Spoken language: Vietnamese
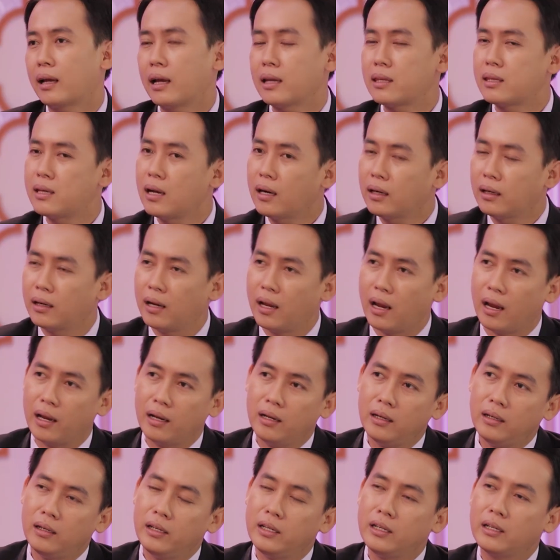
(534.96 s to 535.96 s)
cái chất
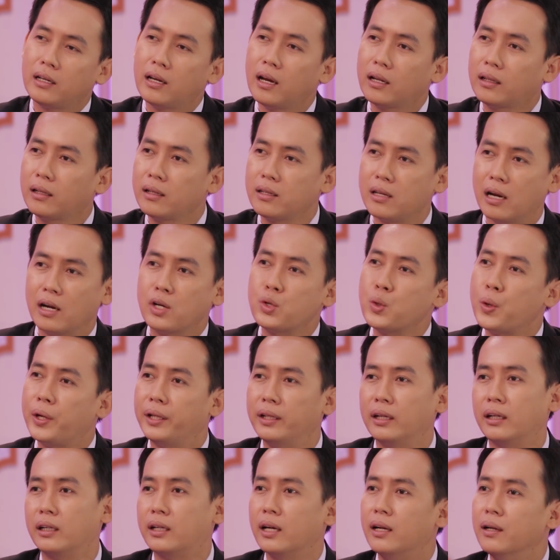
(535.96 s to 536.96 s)
để nó liên kết tới dẫn
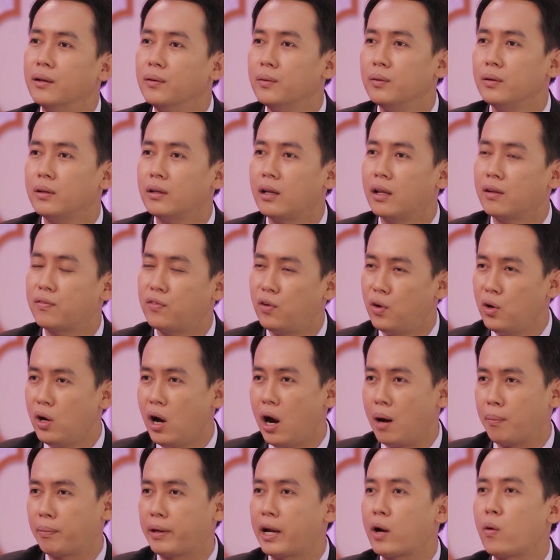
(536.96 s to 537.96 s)
truyền thần kinh, để phối
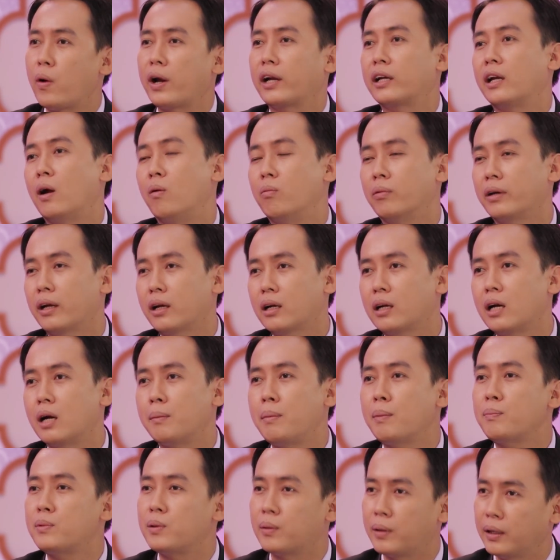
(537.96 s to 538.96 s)
hợp các hoạt động các
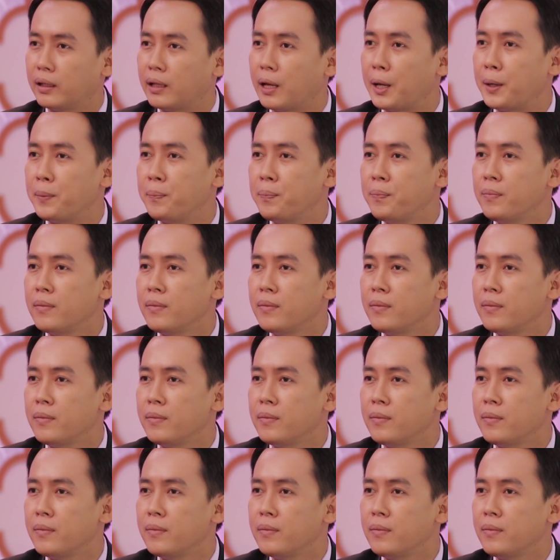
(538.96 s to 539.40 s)
cơ bắp trong cơ thể.